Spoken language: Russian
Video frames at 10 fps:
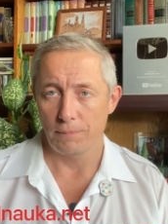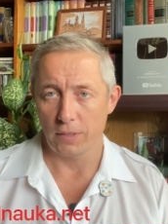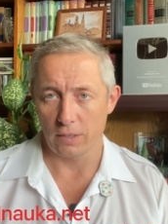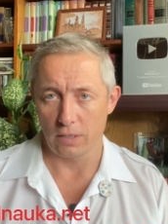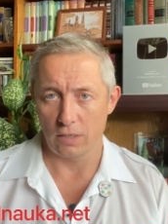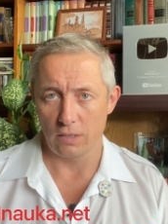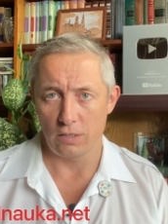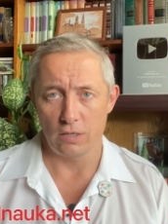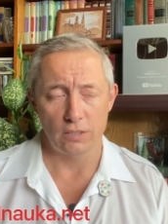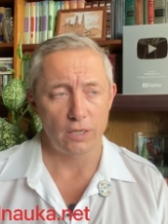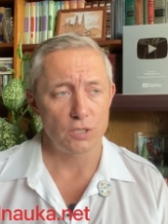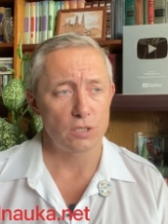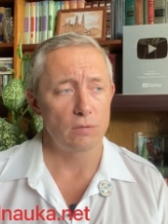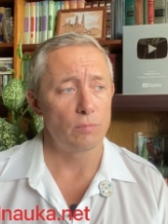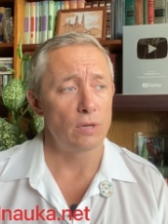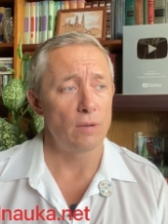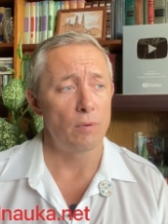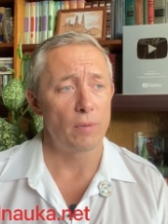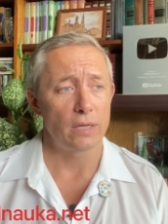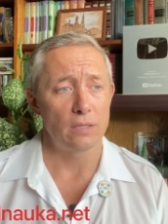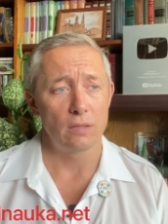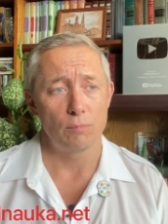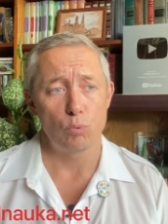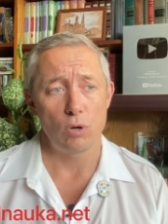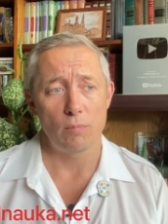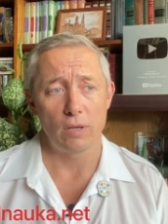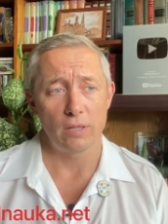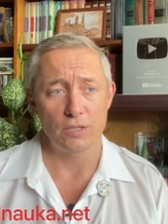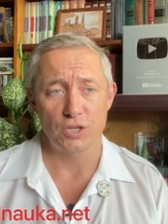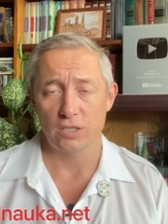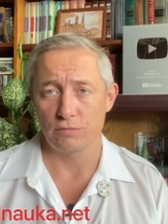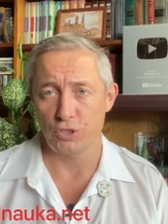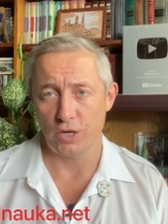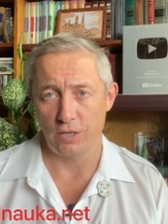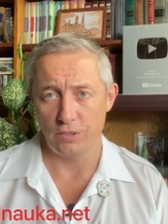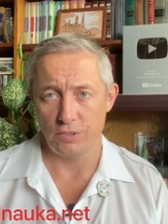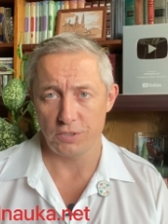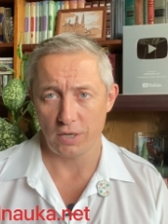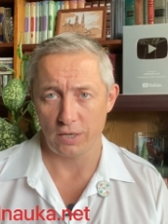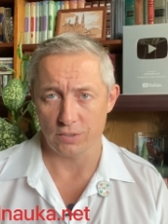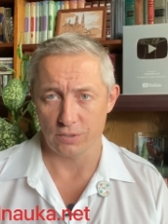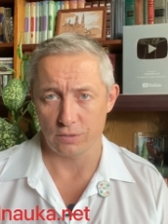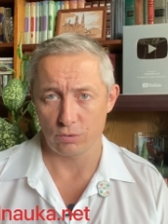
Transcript: а, электричеством либо магнитным полем, она чрезвычайно интересна.